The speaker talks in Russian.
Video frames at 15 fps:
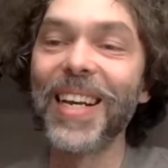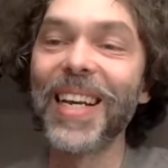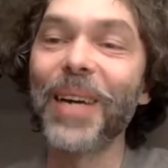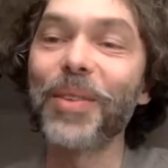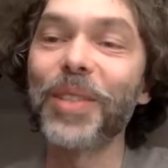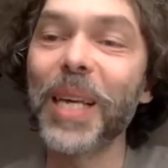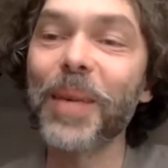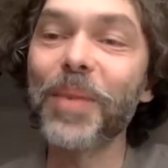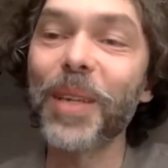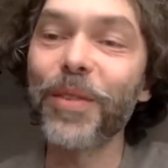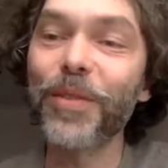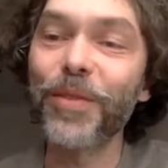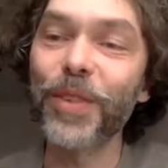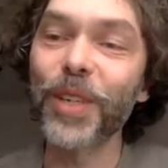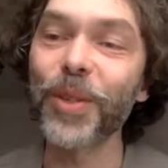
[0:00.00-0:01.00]
А вот там я
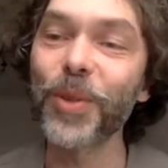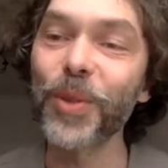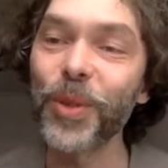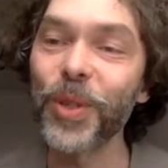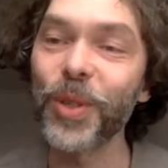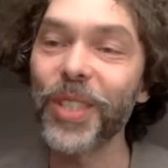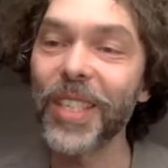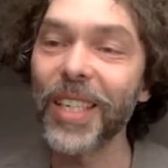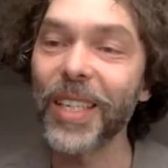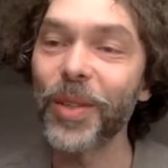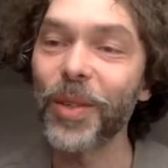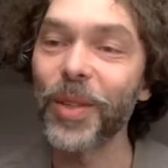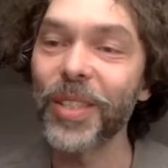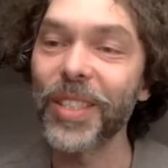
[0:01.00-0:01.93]
вверху скинул